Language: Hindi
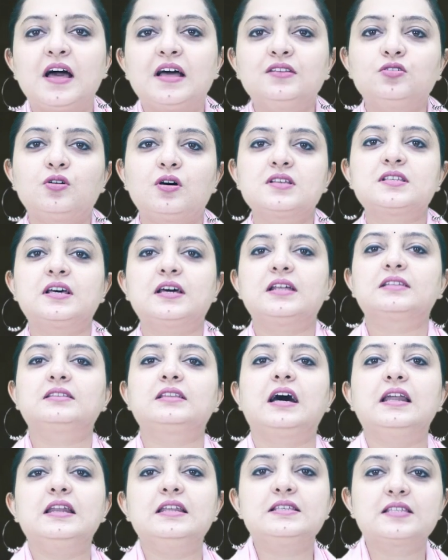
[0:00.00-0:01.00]
प्लान
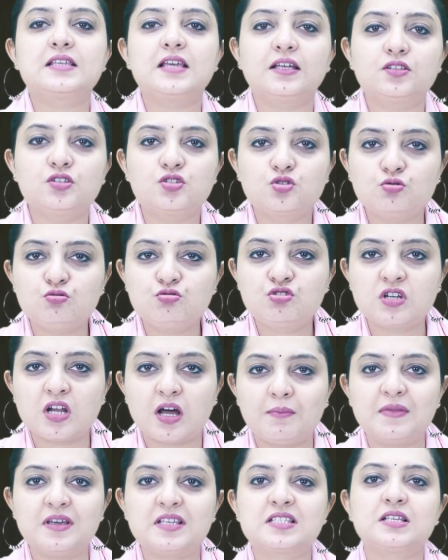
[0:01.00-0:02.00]
2041 की
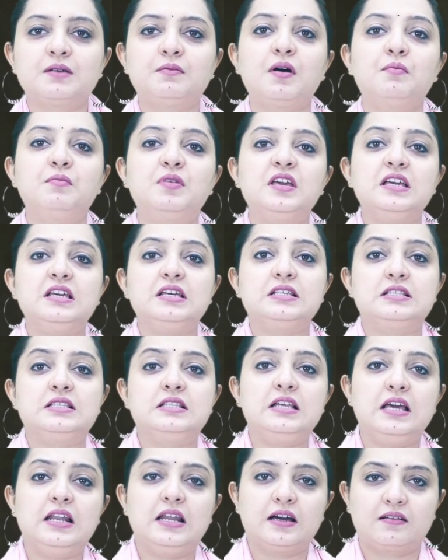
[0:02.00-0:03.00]
अधिसूचना में समय भी
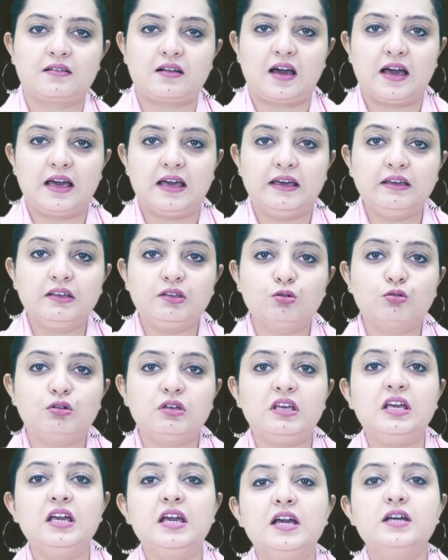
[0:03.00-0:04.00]
इसलिए लग रहा है
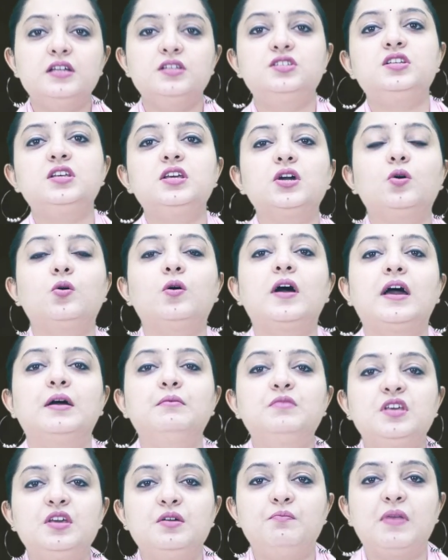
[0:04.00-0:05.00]
क्योंकि
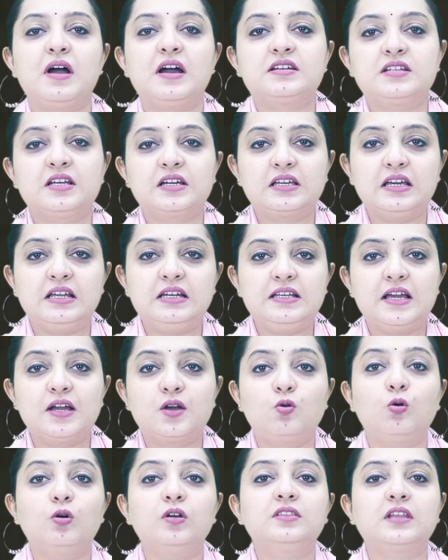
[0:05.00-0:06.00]
जीओएम की बैठक के लिए
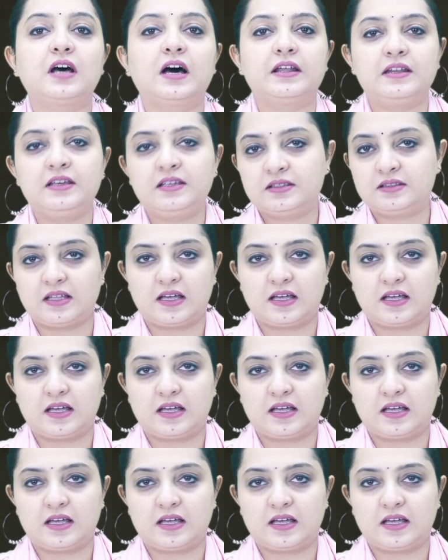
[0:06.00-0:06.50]
कोई तारीख